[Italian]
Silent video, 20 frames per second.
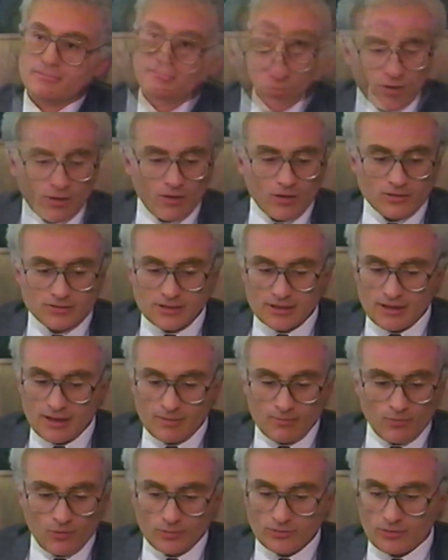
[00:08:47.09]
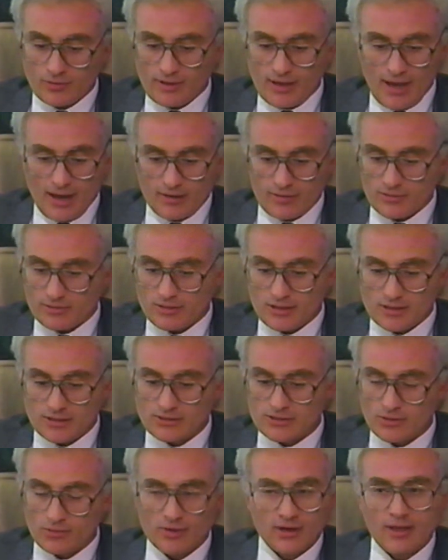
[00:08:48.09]
Una cosa che è molto chiara,
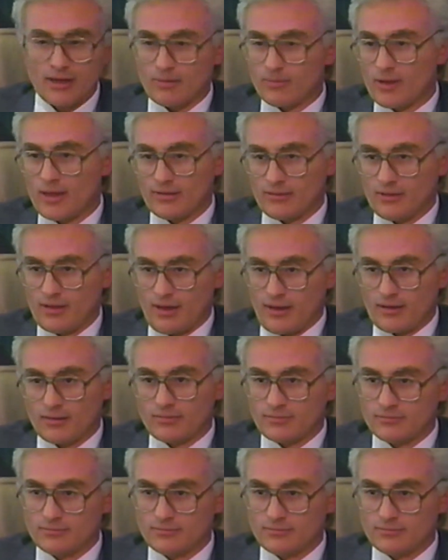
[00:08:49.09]
storicamente,